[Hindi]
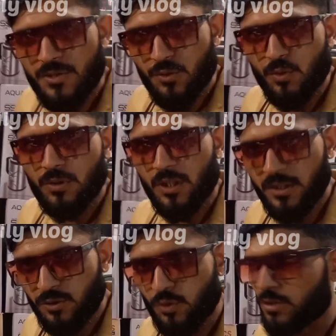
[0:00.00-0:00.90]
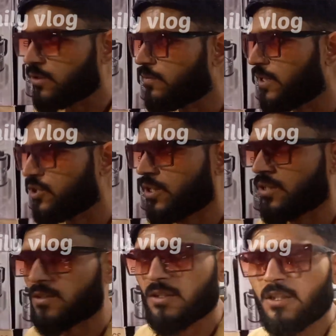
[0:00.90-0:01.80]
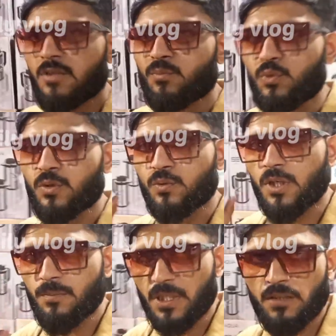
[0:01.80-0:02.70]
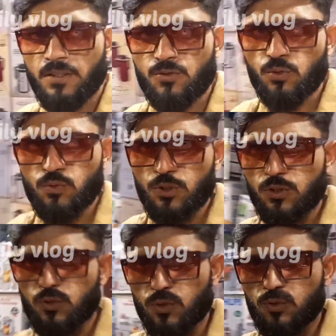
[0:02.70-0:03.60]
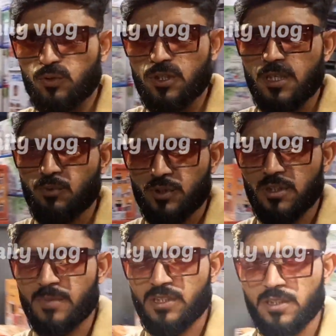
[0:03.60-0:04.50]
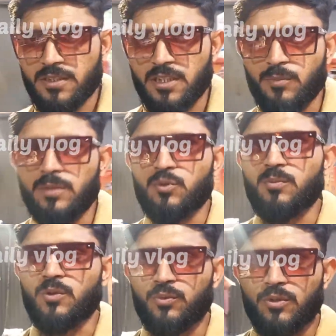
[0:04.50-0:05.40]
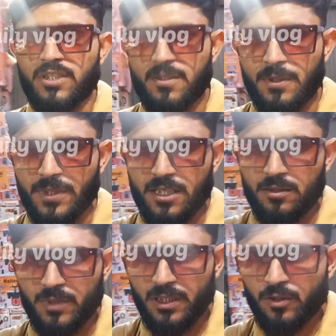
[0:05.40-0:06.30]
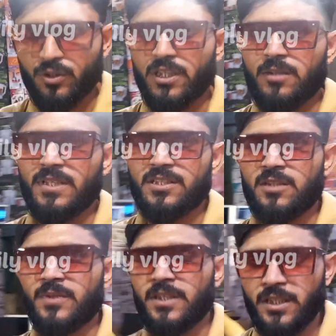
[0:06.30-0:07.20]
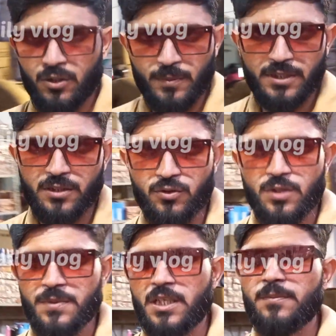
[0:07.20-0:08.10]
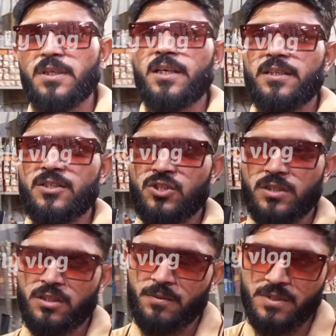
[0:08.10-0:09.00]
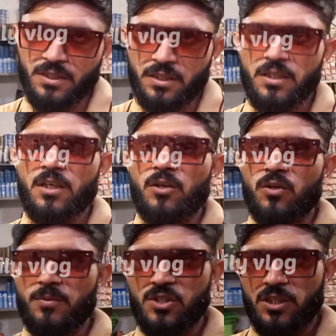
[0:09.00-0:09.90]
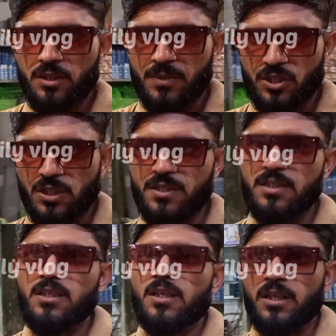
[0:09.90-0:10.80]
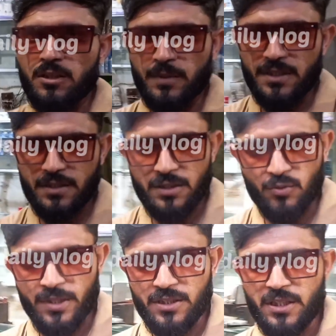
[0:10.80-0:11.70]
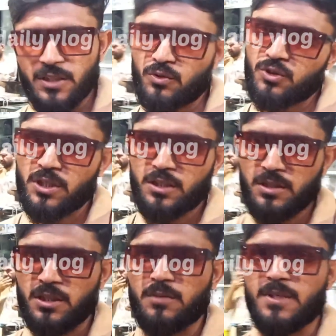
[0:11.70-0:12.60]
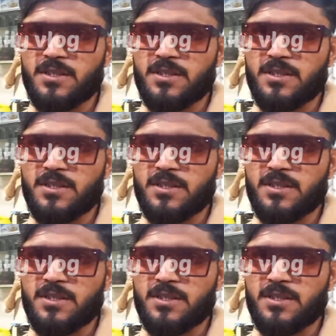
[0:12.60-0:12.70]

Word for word: स्टॉक इलेक्ट्रॉनिक के माशाला से पूरा गोदाम भरा हुआ है स्टॉकों से जो जो चीज़ आपको चाहिए माशाल्लाह से यहाँ पर आपको भरपूर रिजनेबल प्राइस में मिलेगा और कहने हमारे चैनल पर नए हैं तो हमारे चैनल को सब्सक्राइब करें लाइक करें शेयर करें कमेंट्स करें और अभी चलेंगे माशाला से खलील भाई की ज़ुबान जानेंगे तो चलें खलील